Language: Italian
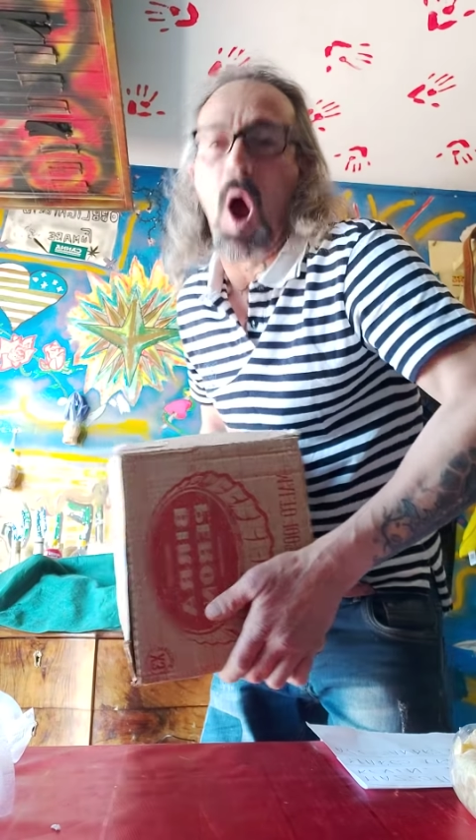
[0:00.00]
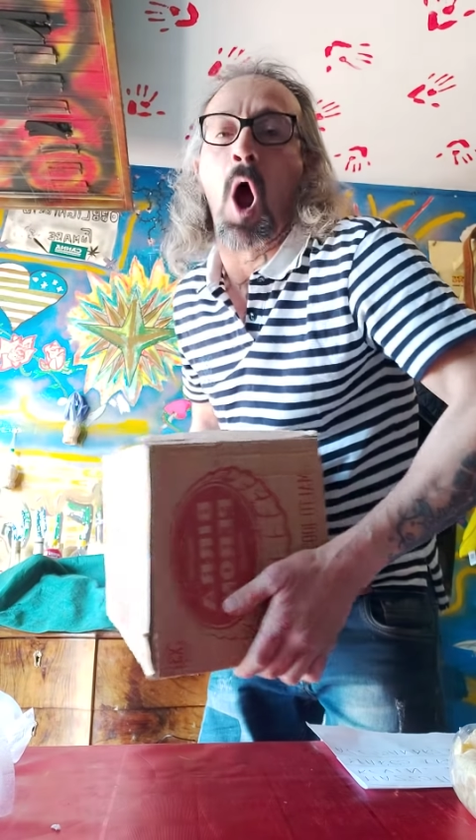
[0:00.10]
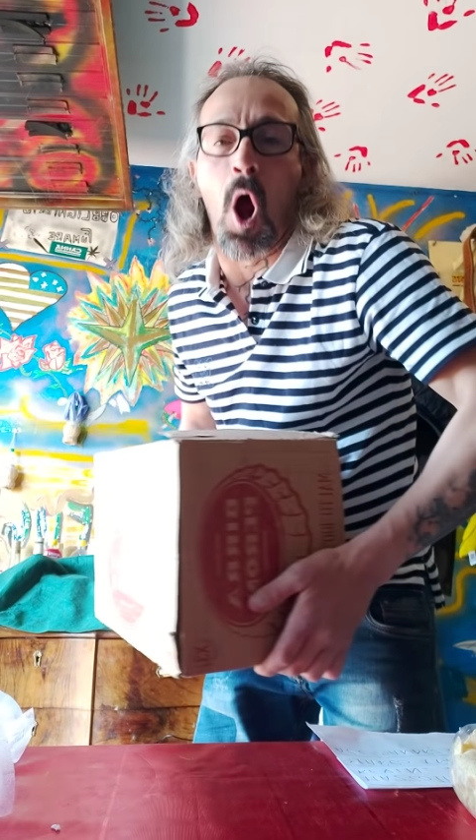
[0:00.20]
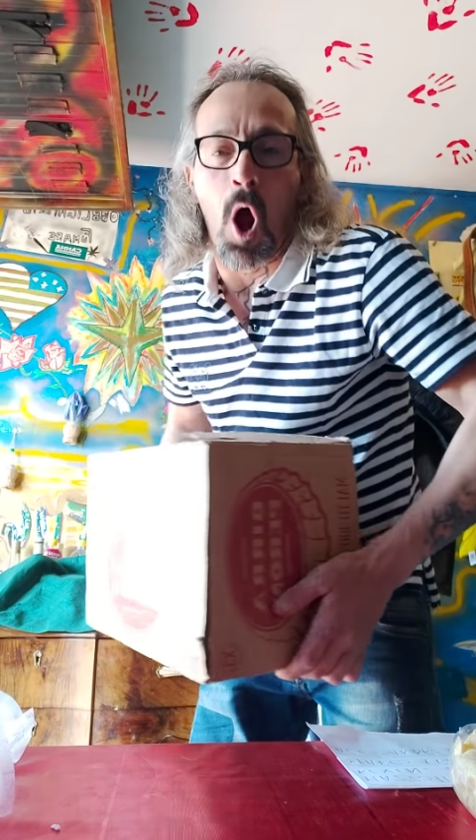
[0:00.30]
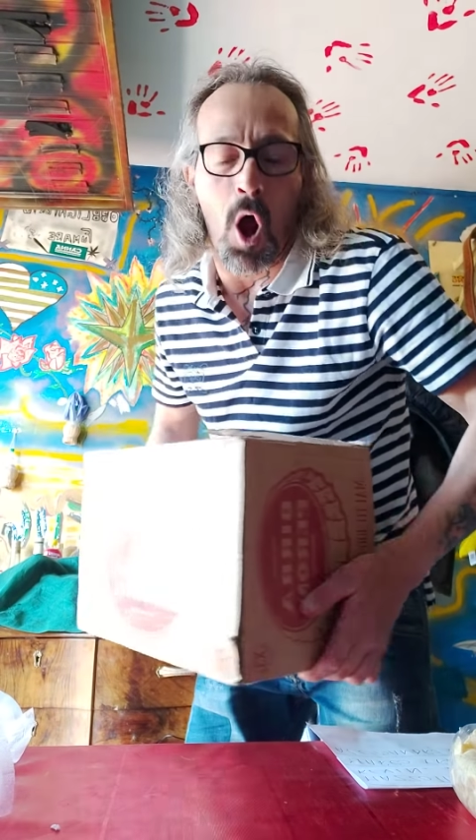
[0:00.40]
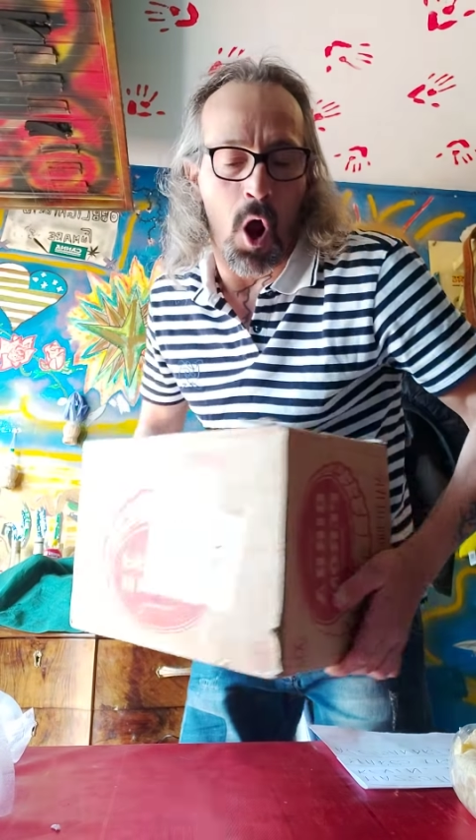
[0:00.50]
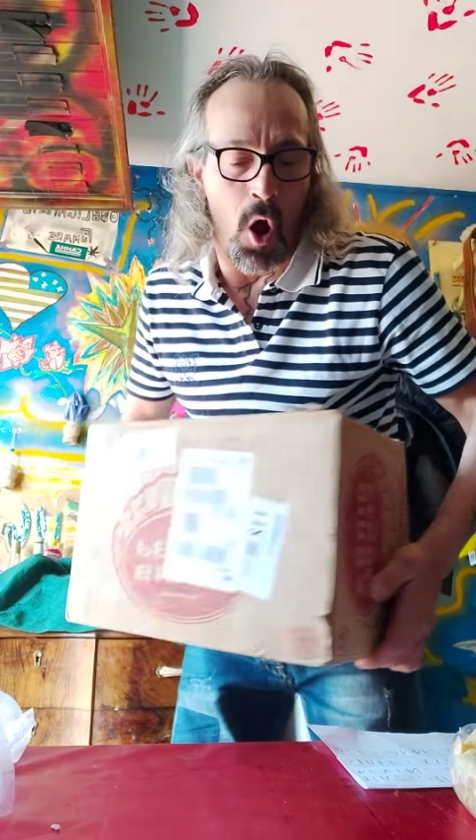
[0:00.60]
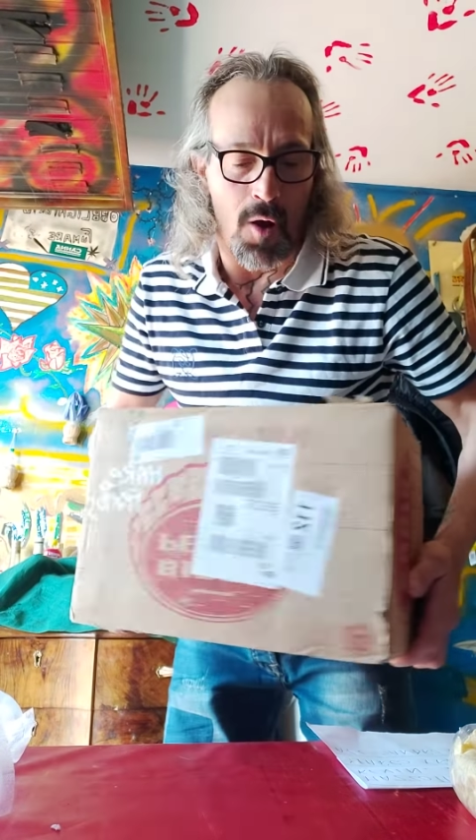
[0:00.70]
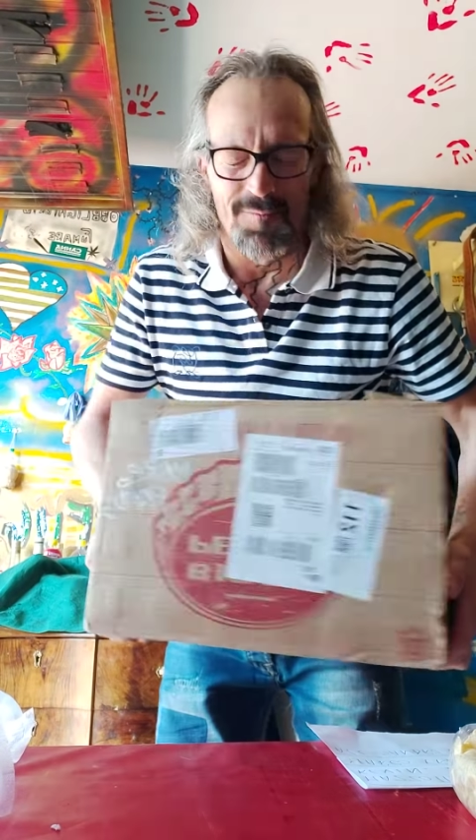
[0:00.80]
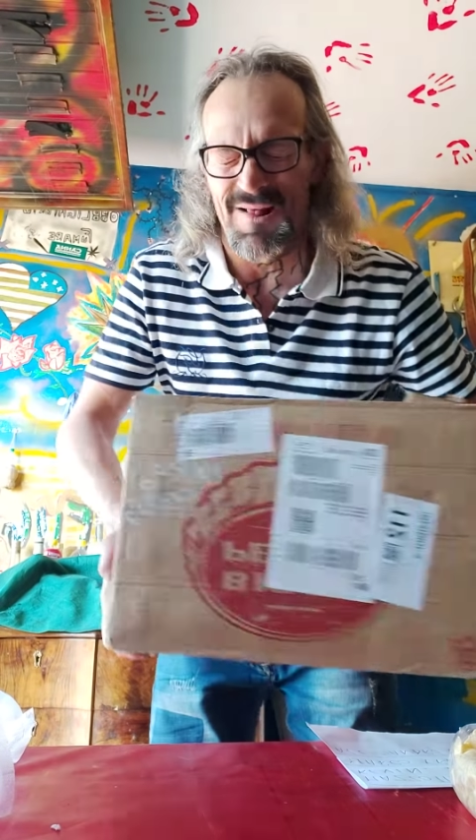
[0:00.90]

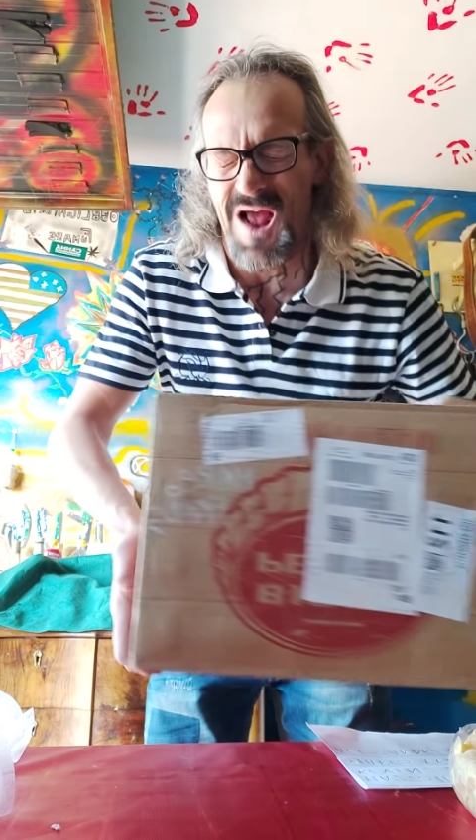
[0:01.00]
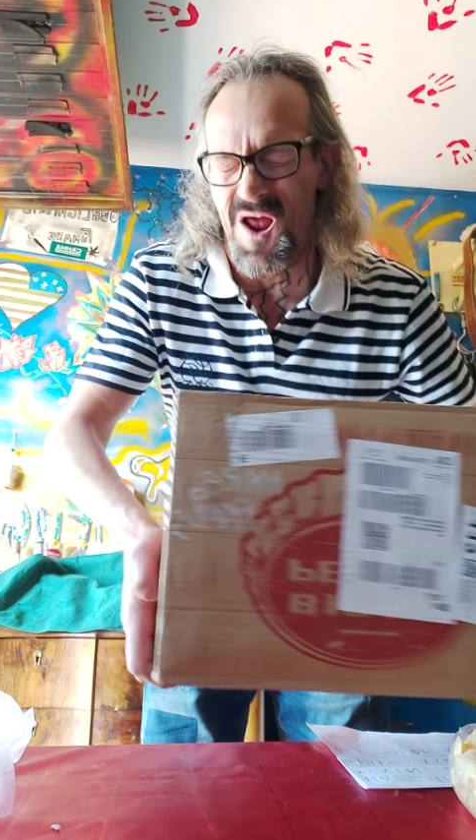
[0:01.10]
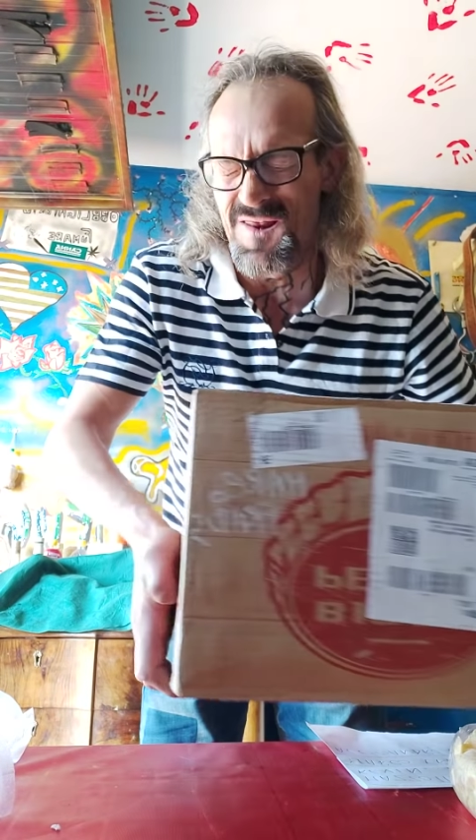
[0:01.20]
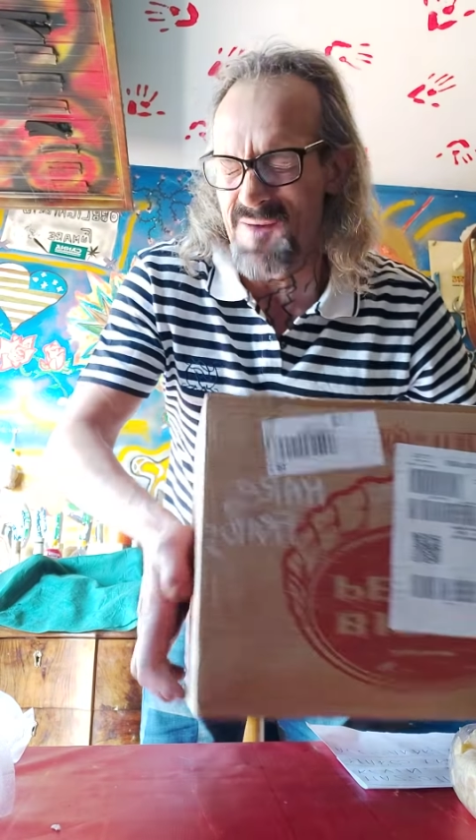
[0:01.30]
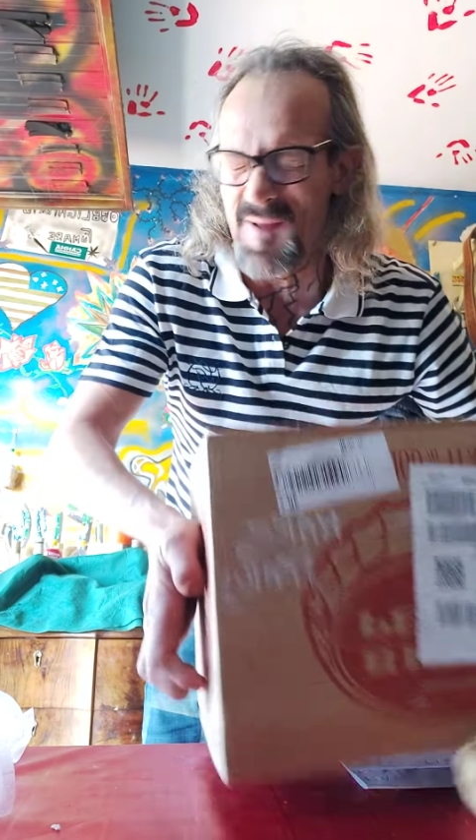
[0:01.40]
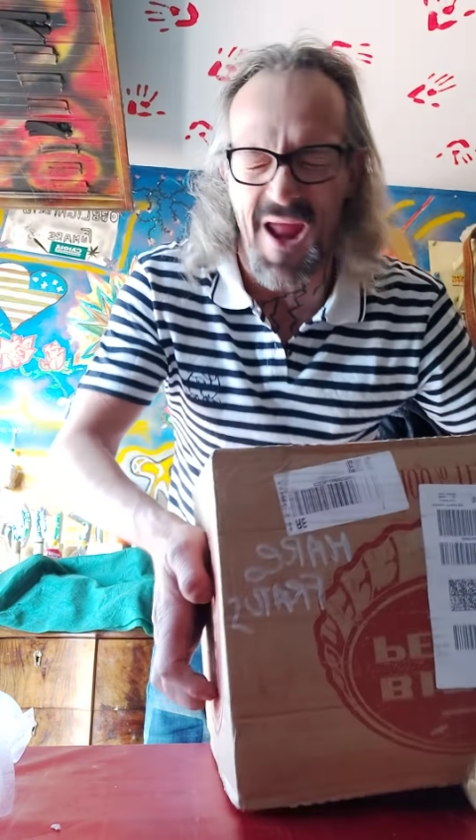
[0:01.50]
Ah, madonna